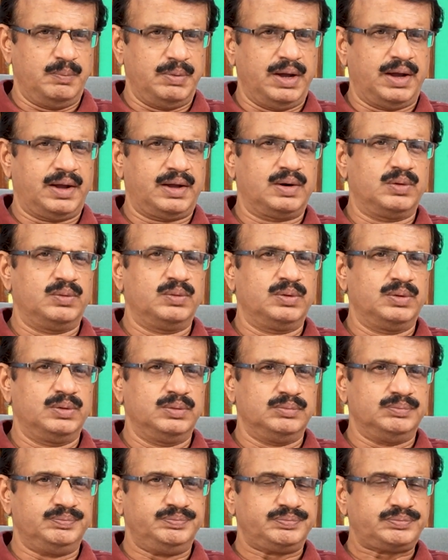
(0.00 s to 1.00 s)
బ్యాక్గ్రౌండ్
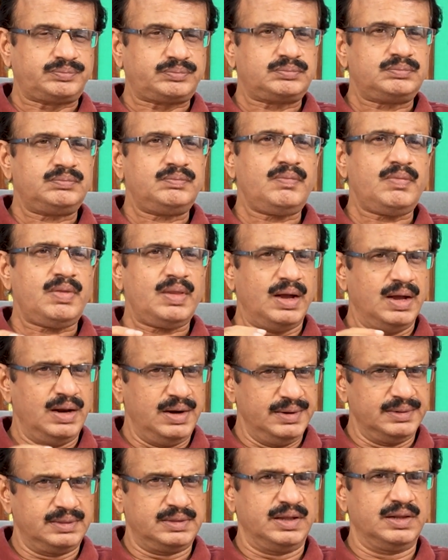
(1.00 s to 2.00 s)

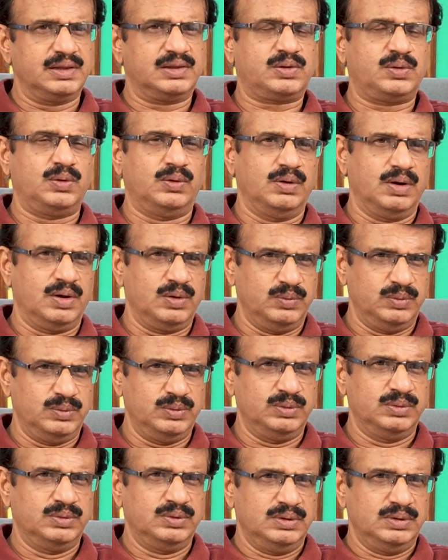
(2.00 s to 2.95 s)
అన్నీ తెలుసుకోవాలి నువ్వు